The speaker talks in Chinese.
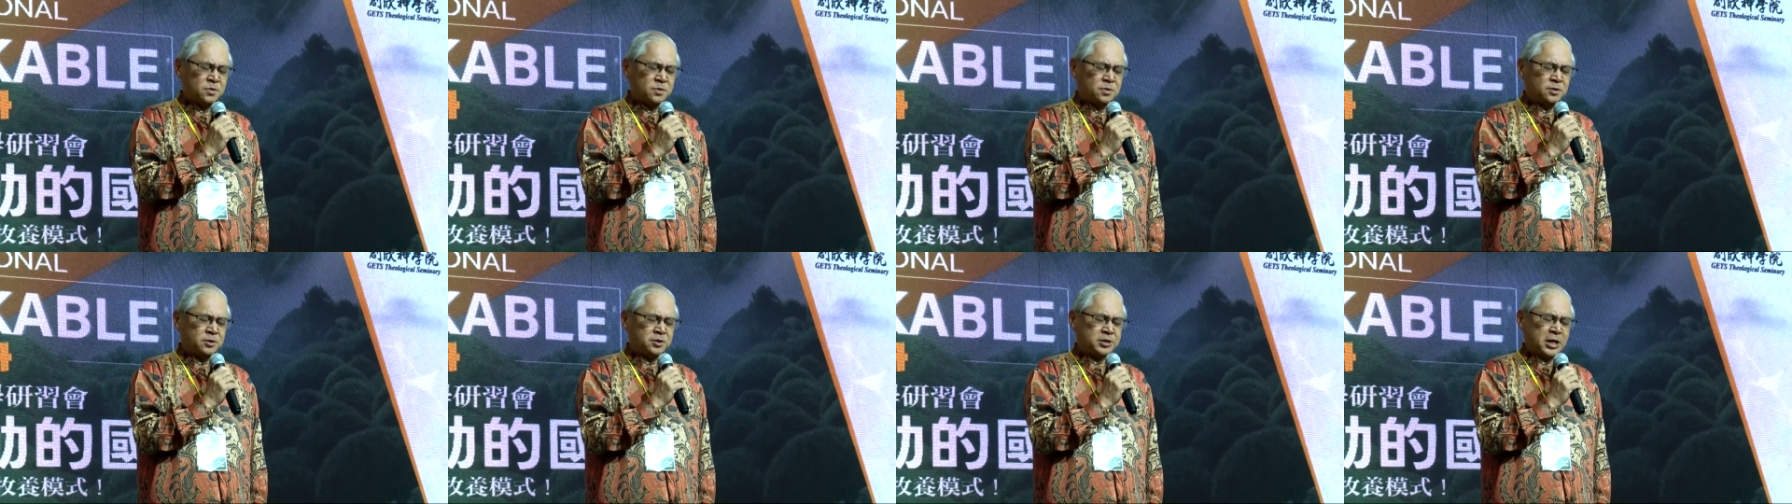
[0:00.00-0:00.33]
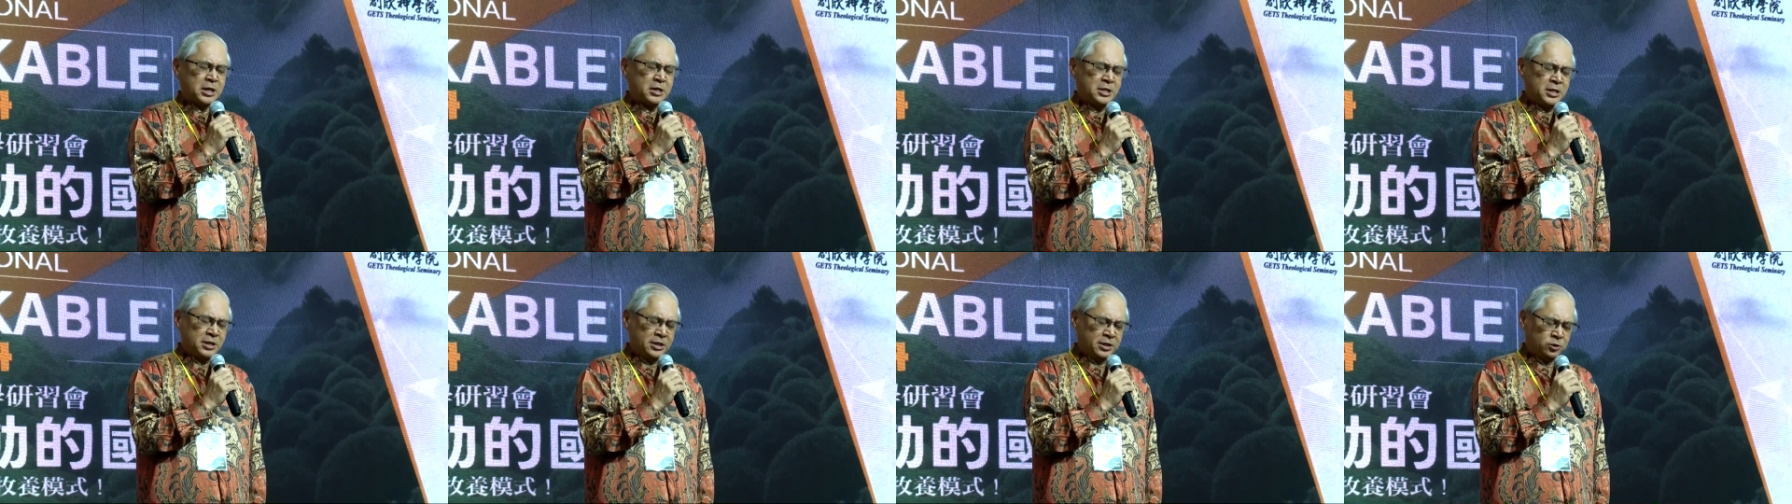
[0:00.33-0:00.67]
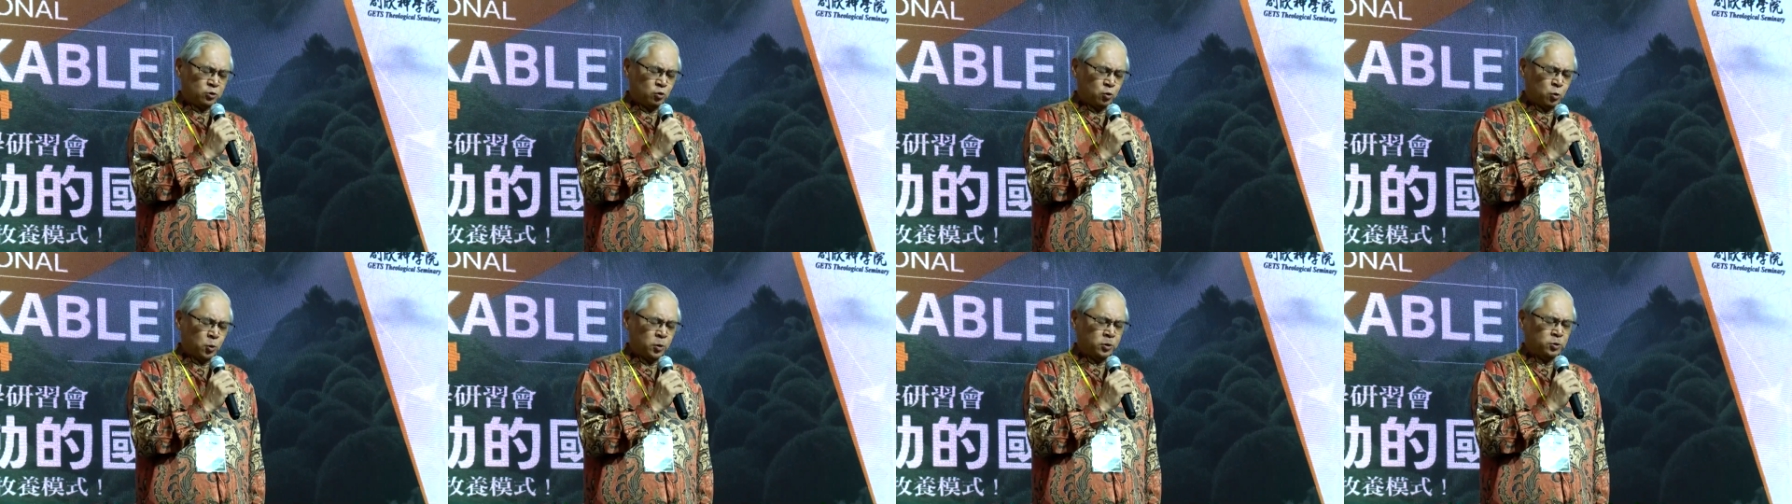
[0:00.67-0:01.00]
在你的
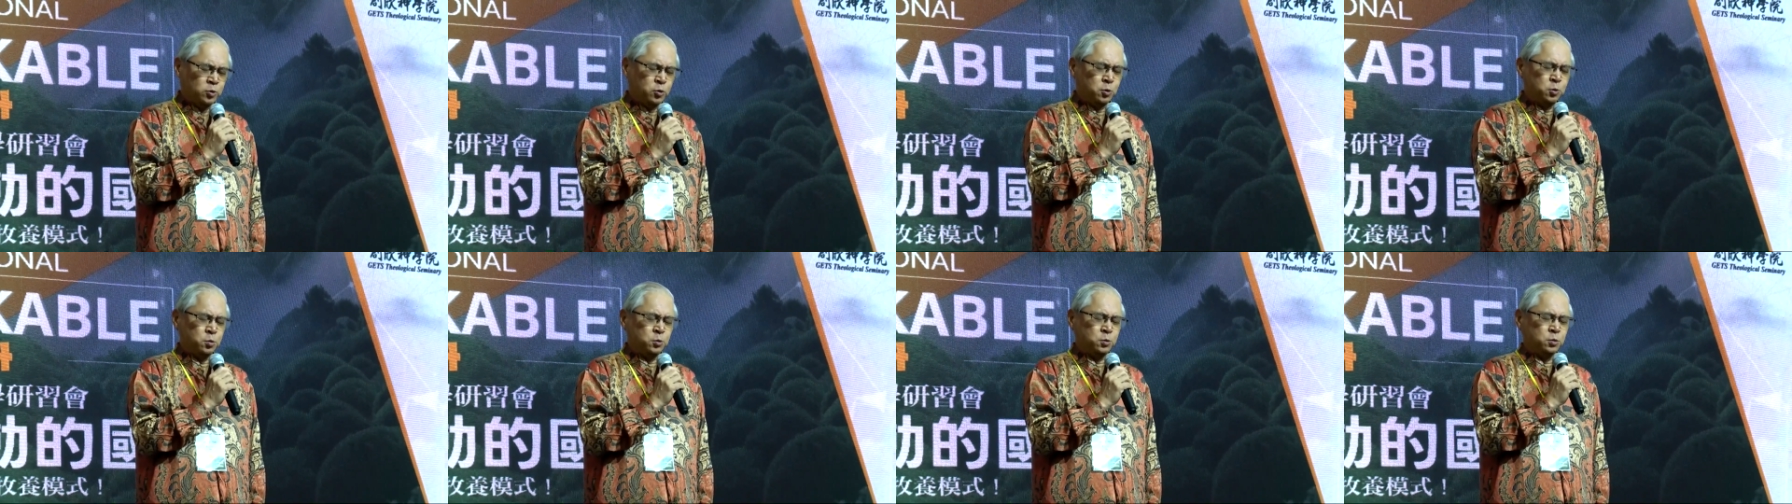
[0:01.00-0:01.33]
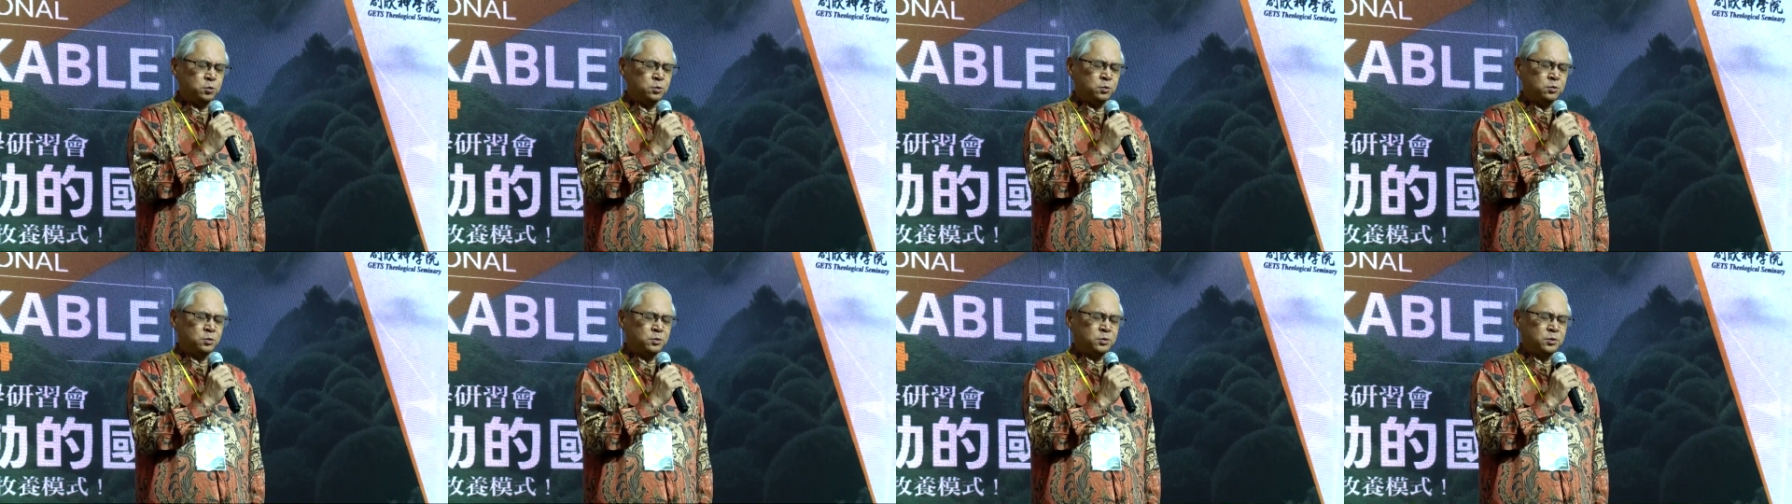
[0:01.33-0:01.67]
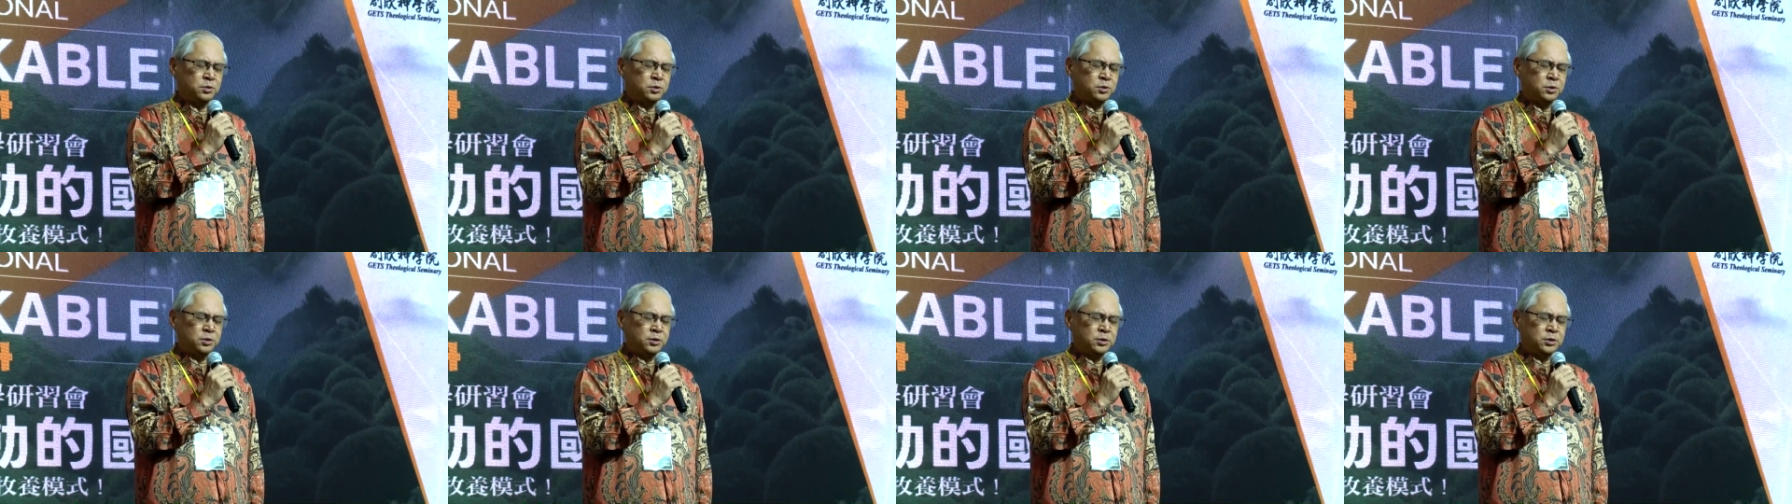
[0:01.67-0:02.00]
国度，
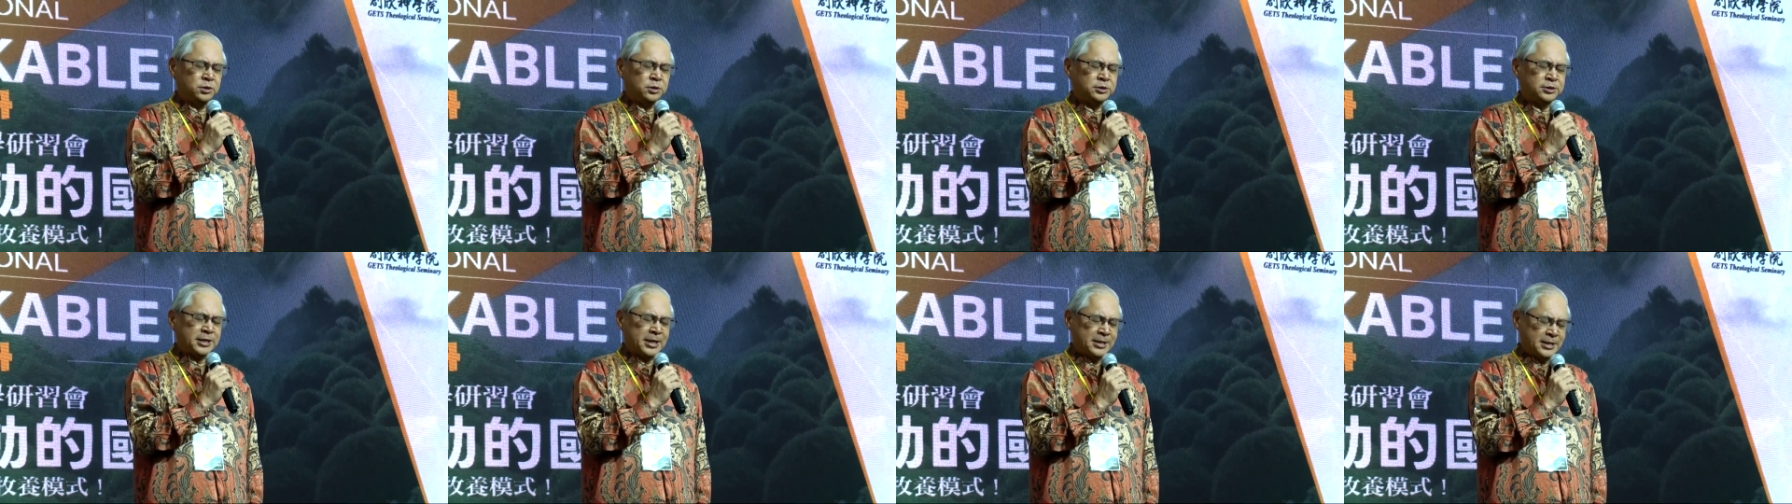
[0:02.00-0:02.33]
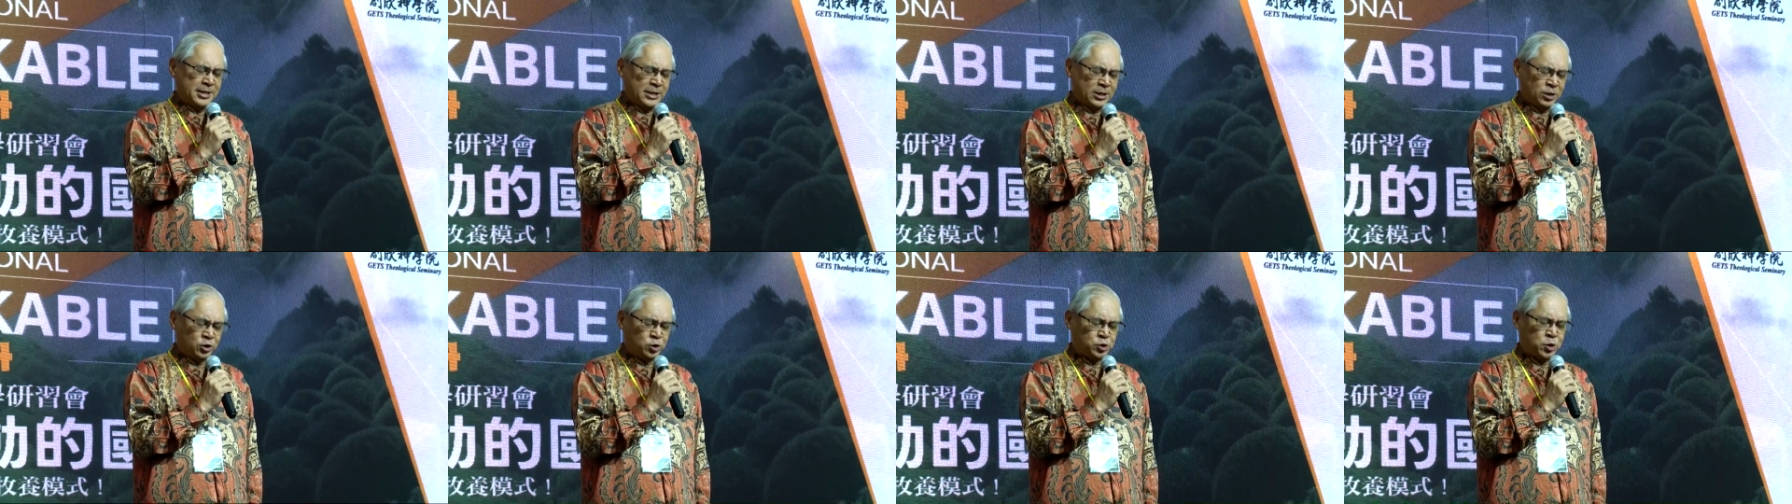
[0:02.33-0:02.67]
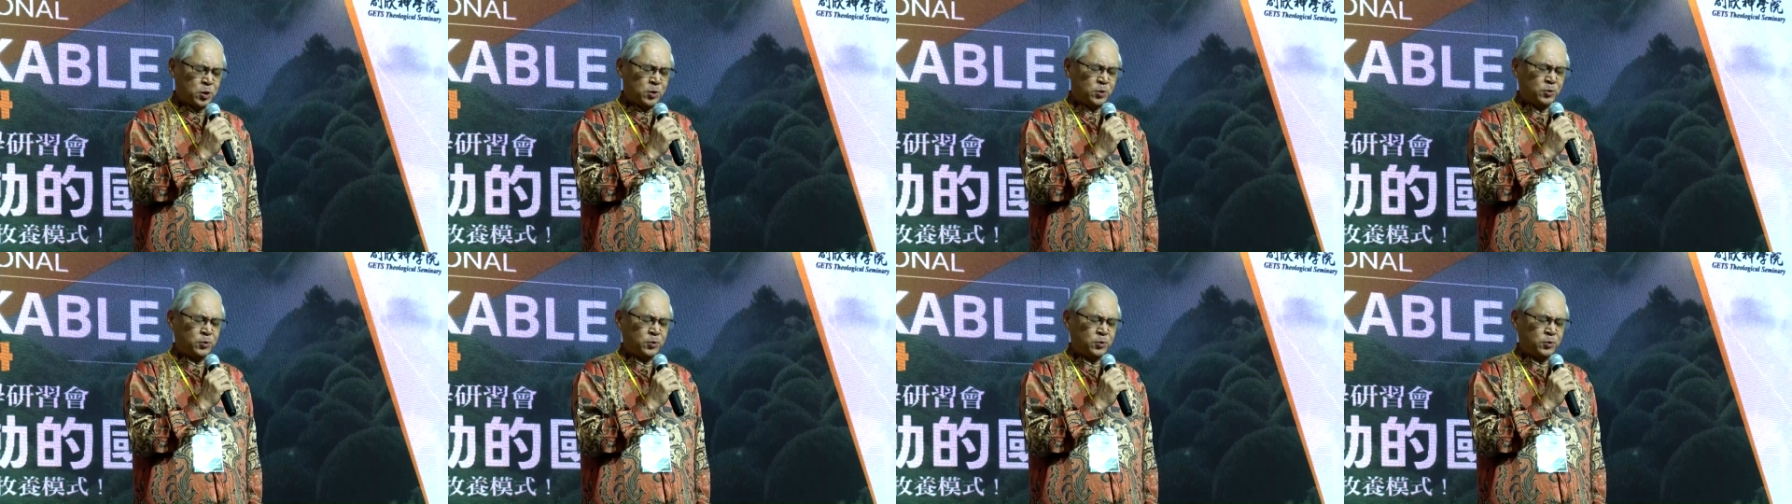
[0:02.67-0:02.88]
在你的教